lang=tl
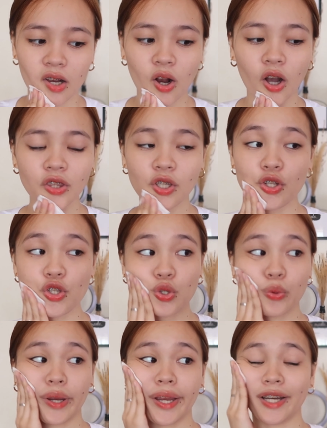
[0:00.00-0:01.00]
cotton
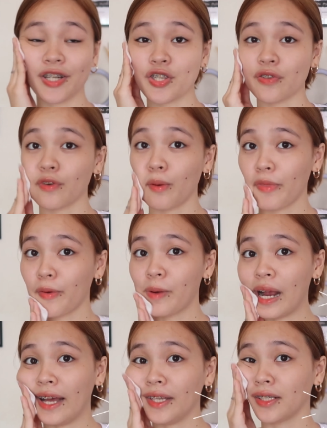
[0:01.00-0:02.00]
squares from the
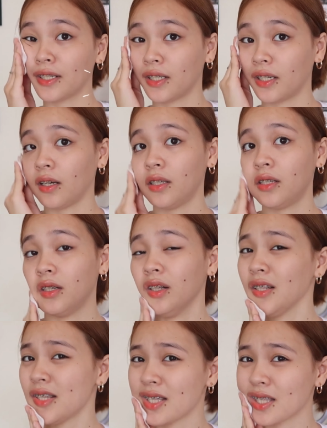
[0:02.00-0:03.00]
brand
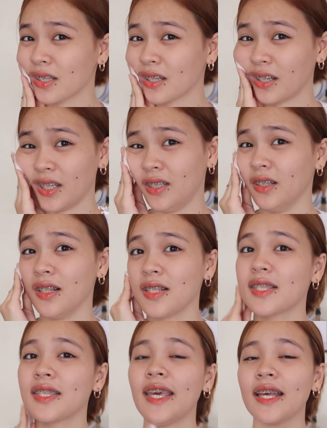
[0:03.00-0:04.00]
Cuddles. Cuddles,
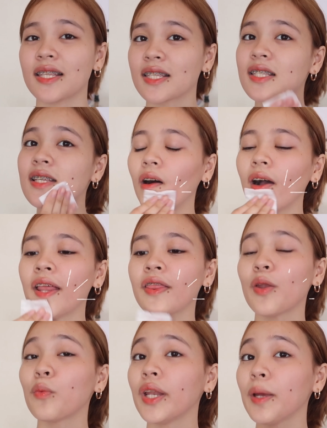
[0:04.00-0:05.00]
yes. And
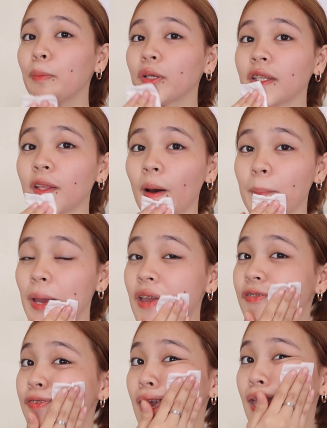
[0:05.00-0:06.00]
then when I put it on my
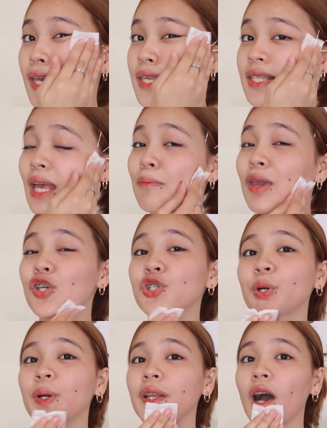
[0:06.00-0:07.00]
face, I make
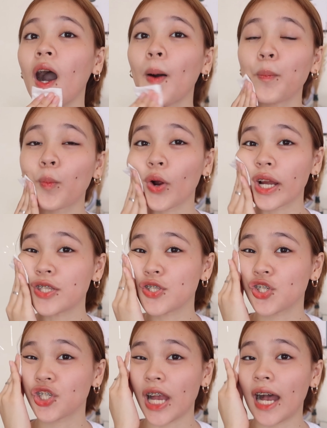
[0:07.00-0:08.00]
sure na upwards
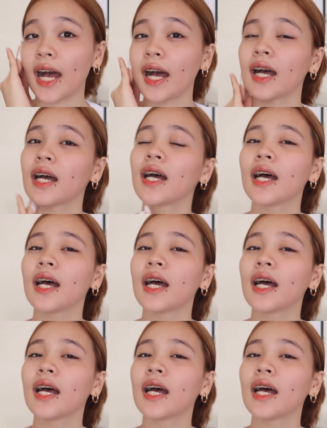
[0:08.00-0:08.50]
siya.